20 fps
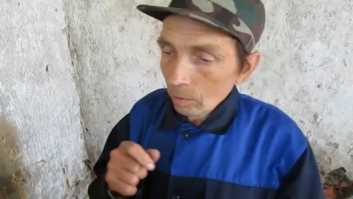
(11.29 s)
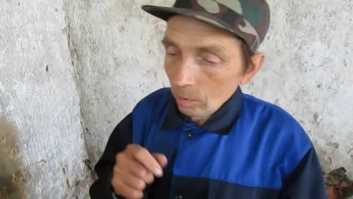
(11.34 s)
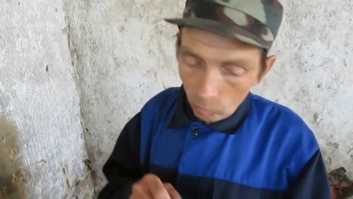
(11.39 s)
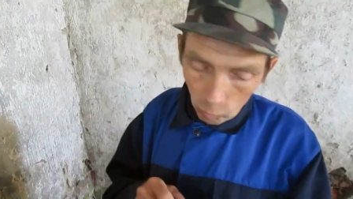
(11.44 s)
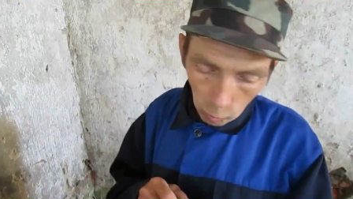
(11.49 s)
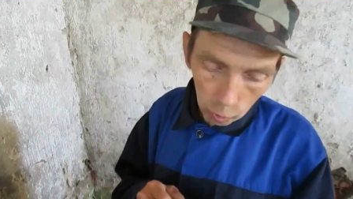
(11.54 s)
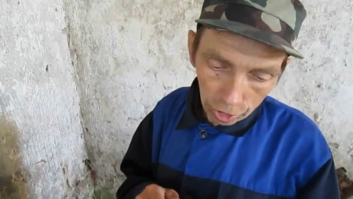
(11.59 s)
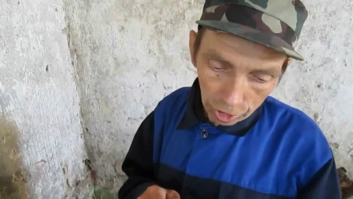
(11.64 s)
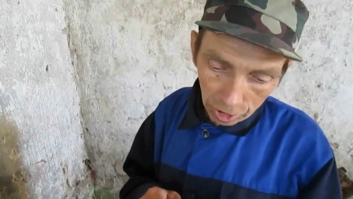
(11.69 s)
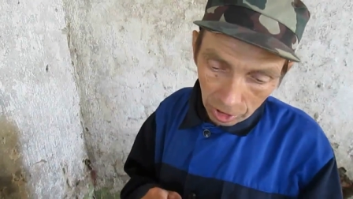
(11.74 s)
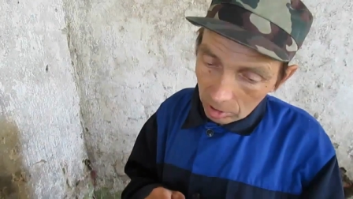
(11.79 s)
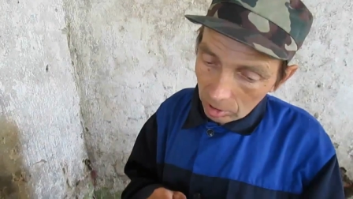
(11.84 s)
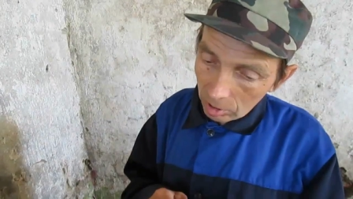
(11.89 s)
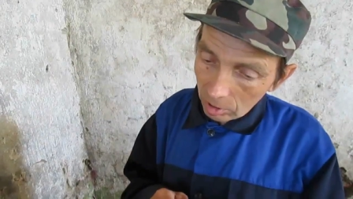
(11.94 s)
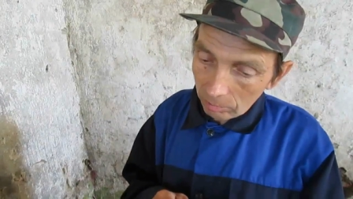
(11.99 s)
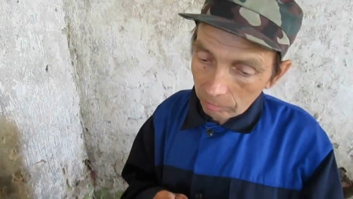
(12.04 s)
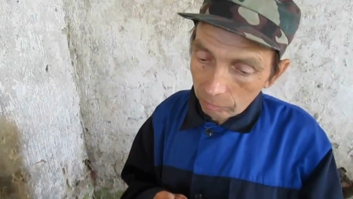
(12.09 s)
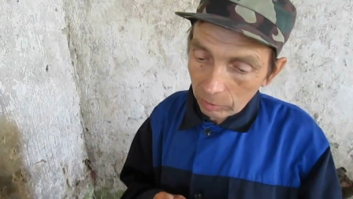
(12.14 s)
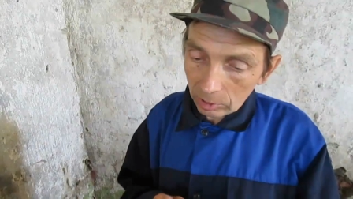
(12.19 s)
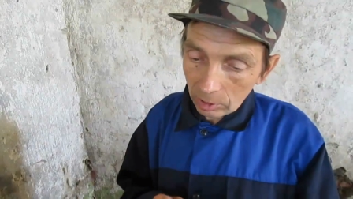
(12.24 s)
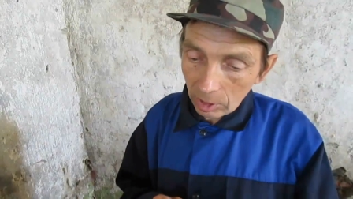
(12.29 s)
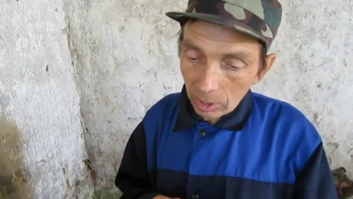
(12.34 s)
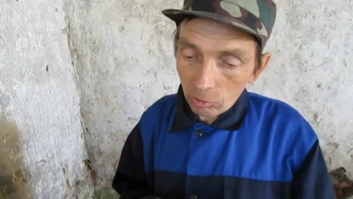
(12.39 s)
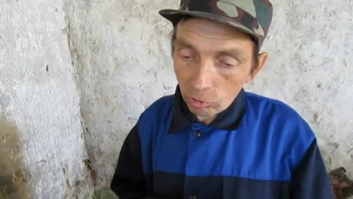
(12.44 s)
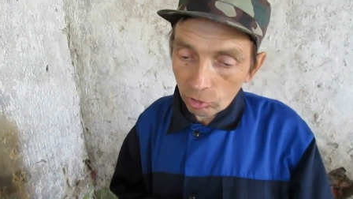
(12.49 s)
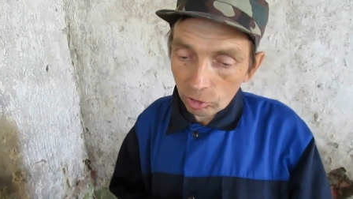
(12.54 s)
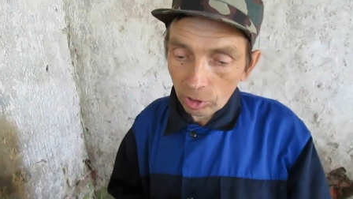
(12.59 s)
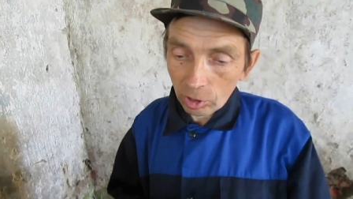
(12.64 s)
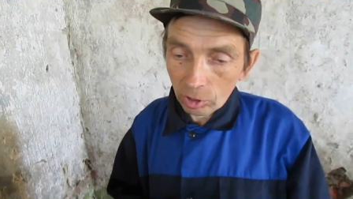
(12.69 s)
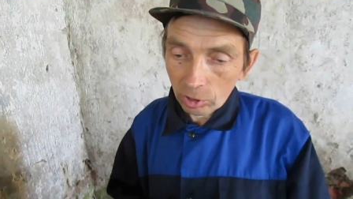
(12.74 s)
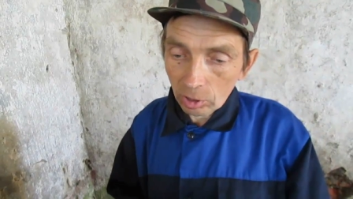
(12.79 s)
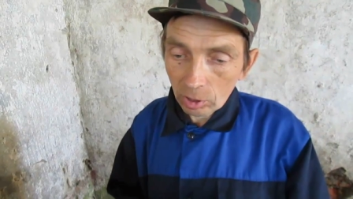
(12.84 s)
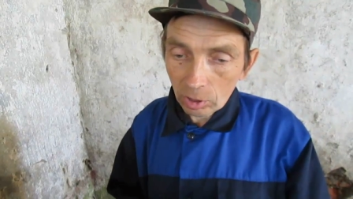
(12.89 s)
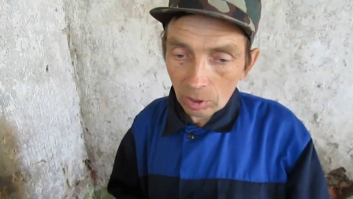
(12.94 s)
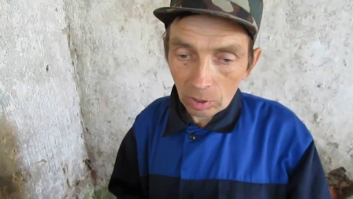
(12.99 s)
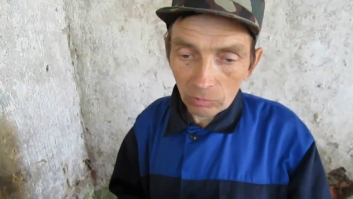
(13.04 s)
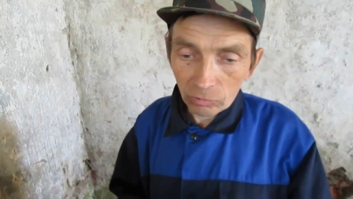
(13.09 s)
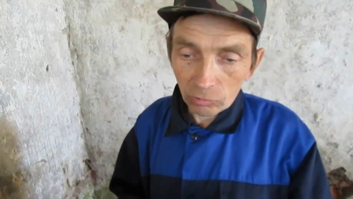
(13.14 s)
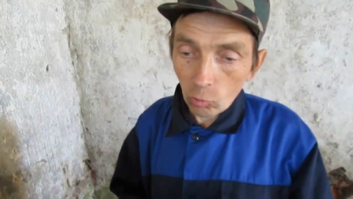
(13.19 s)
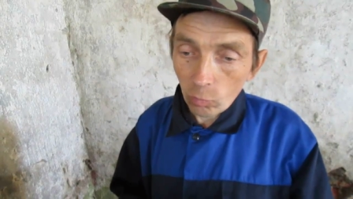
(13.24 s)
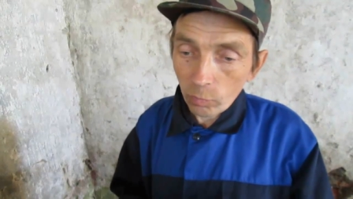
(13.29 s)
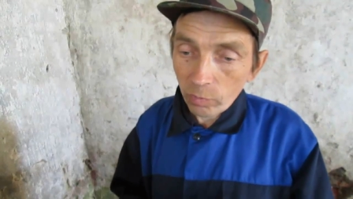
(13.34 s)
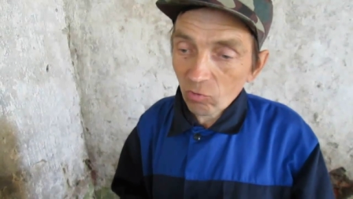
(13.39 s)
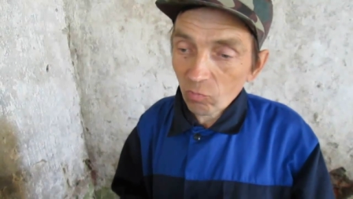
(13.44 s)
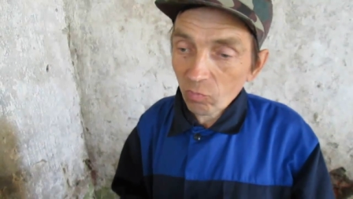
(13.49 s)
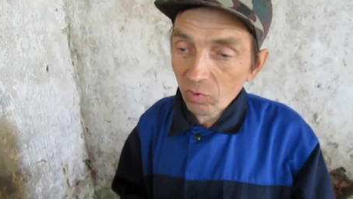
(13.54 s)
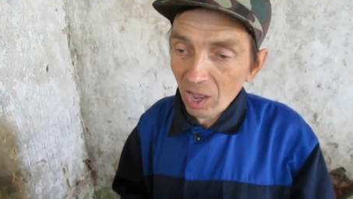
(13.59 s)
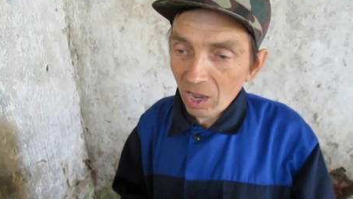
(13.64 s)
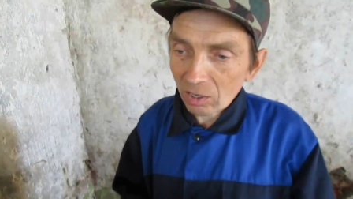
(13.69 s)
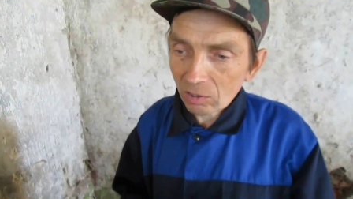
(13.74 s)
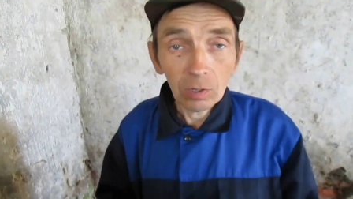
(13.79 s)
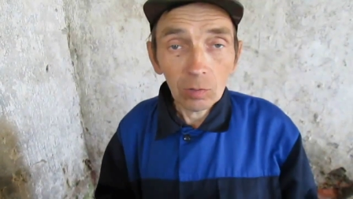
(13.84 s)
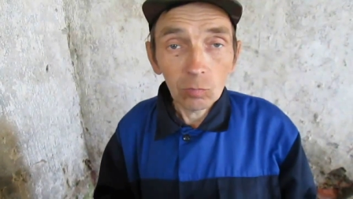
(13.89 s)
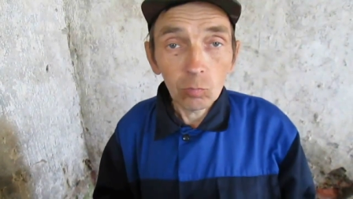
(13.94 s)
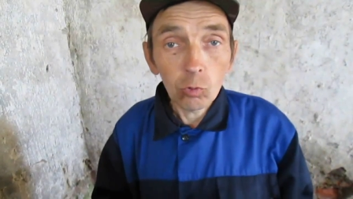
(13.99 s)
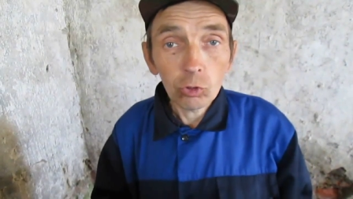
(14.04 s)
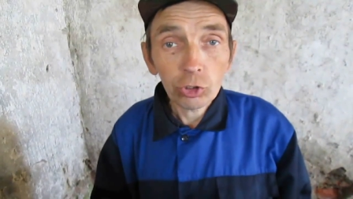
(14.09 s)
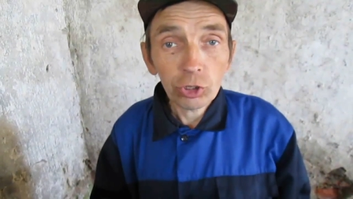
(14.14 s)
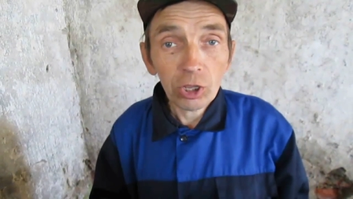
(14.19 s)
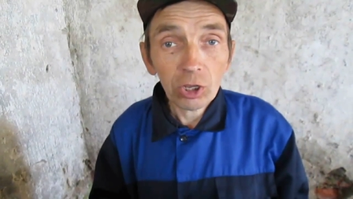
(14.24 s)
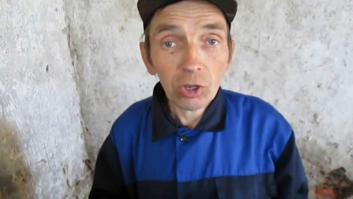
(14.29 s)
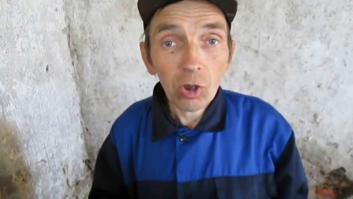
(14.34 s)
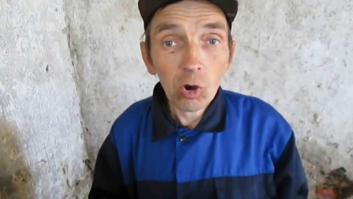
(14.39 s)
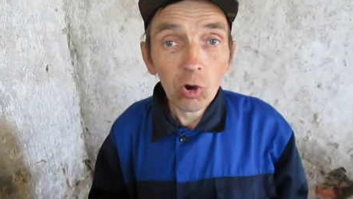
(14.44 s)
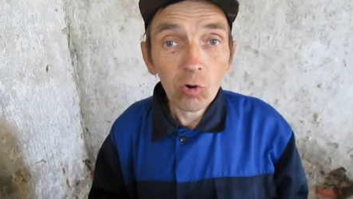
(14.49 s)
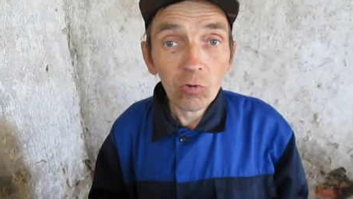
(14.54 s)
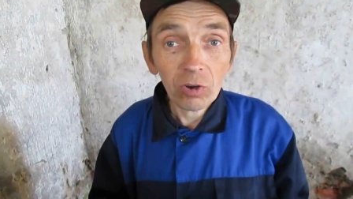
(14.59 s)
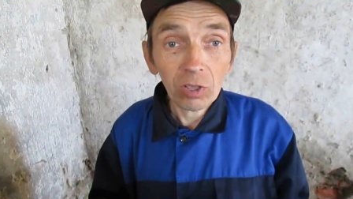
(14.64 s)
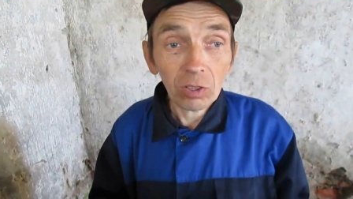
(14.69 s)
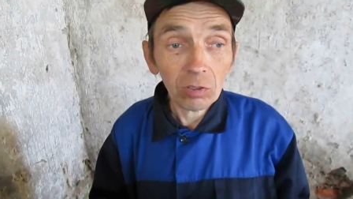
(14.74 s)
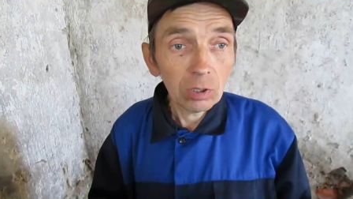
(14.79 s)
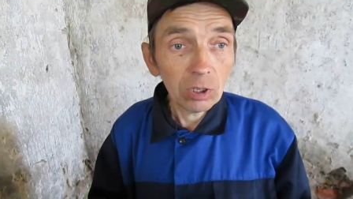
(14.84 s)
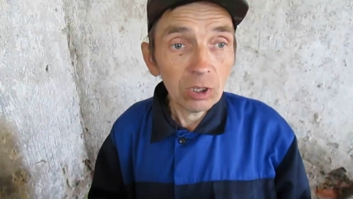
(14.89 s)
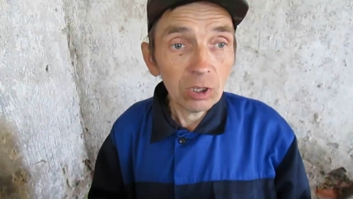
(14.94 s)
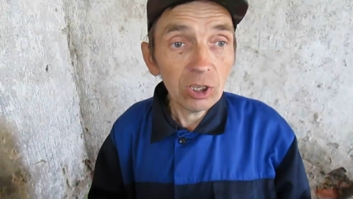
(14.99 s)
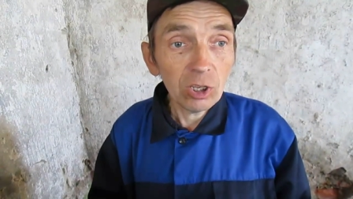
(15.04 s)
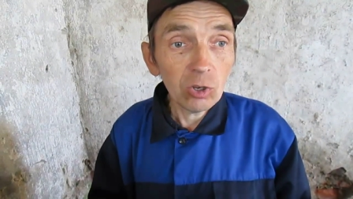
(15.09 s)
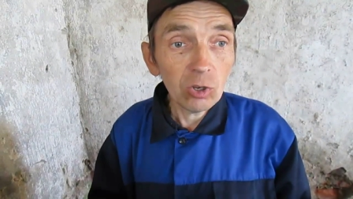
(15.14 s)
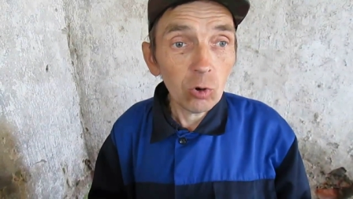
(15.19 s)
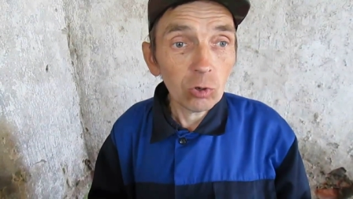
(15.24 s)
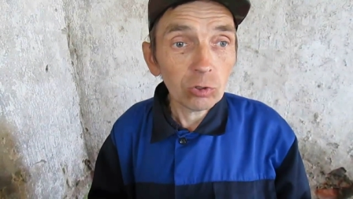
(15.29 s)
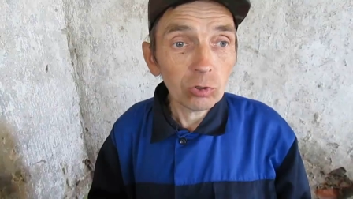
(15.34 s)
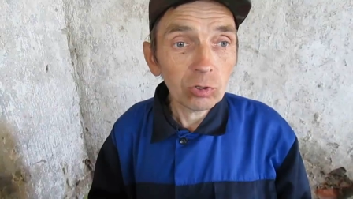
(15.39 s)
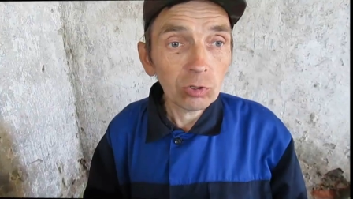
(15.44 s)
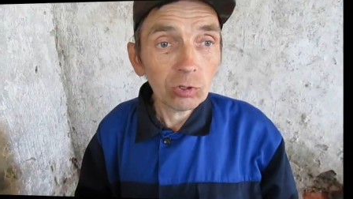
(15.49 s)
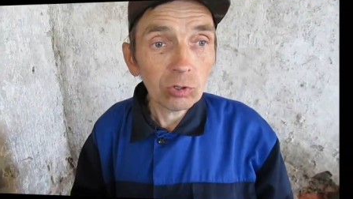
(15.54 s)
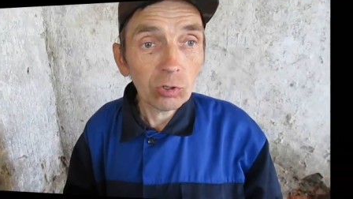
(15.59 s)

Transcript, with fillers: Мужчина, пытающийся вступить в брак. Муж тихо говорит, идиот.